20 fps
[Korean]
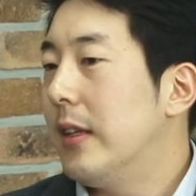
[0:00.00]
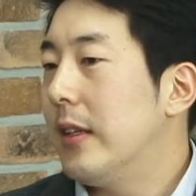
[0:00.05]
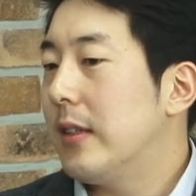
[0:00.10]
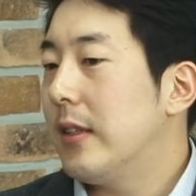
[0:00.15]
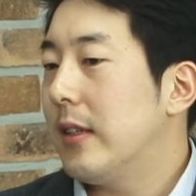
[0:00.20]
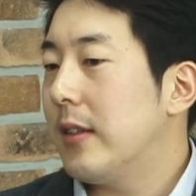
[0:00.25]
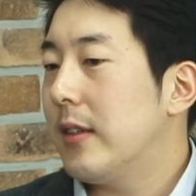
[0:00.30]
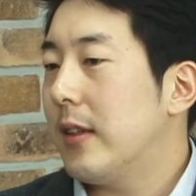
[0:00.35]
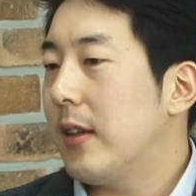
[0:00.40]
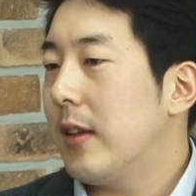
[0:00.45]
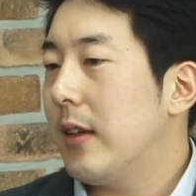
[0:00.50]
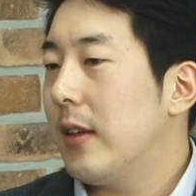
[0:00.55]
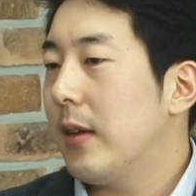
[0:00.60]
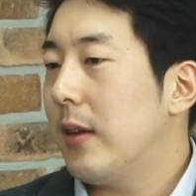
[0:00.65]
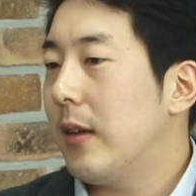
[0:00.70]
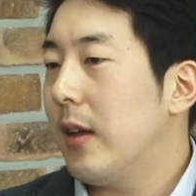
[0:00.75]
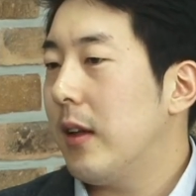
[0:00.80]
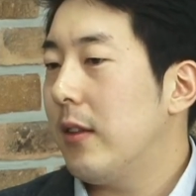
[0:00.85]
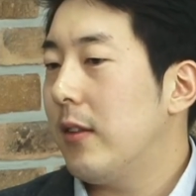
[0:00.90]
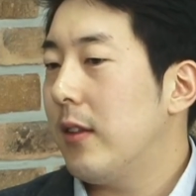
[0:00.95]

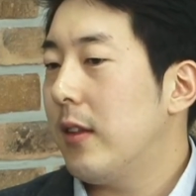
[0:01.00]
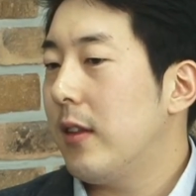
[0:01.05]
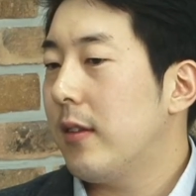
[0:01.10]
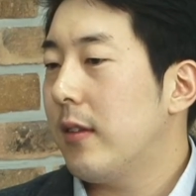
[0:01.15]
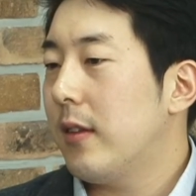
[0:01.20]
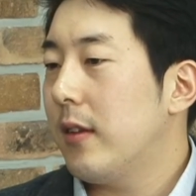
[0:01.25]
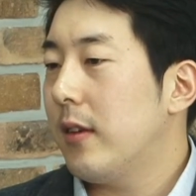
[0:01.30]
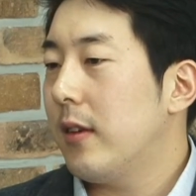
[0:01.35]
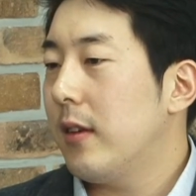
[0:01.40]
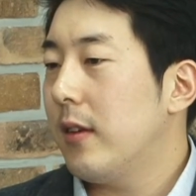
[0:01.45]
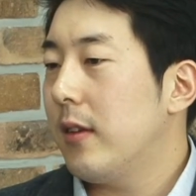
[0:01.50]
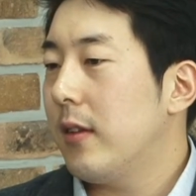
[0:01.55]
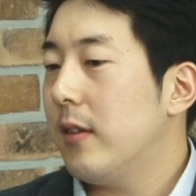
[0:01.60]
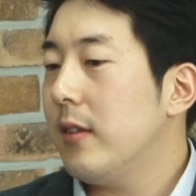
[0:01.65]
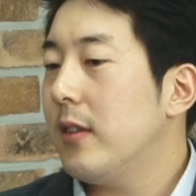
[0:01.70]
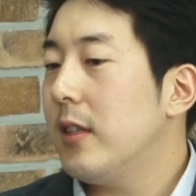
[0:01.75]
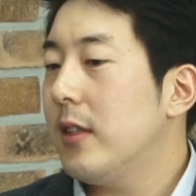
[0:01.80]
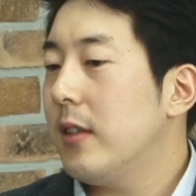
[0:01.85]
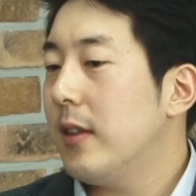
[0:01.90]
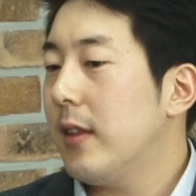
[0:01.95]
실제 엔진엑스를
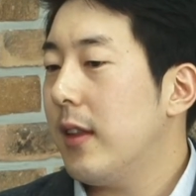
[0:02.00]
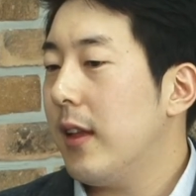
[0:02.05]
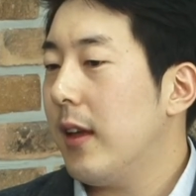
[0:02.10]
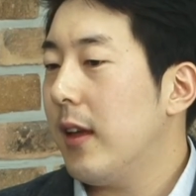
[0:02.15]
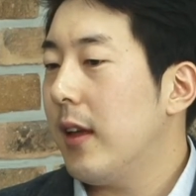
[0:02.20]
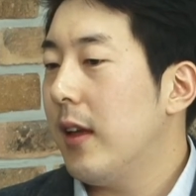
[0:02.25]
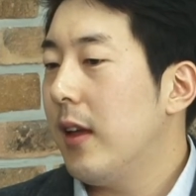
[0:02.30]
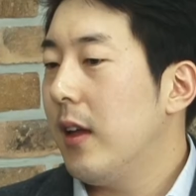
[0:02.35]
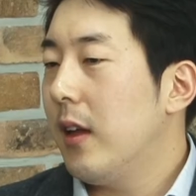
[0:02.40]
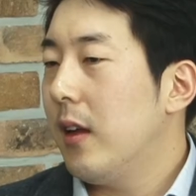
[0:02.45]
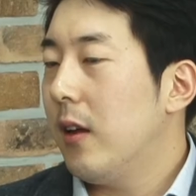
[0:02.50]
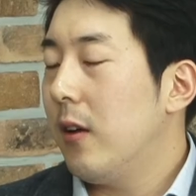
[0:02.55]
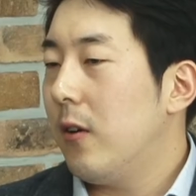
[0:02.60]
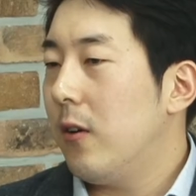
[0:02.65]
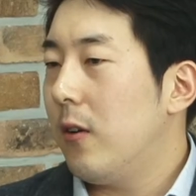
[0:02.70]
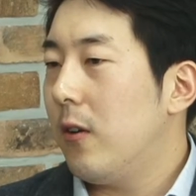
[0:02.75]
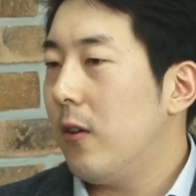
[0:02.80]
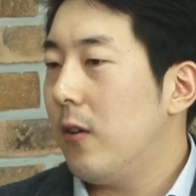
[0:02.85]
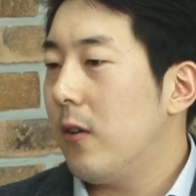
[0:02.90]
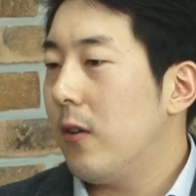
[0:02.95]
쓰시는데
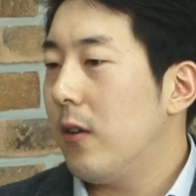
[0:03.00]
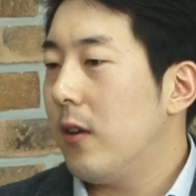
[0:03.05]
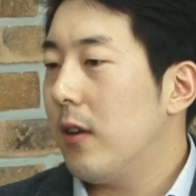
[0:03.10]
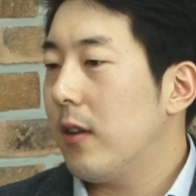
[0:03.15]
어,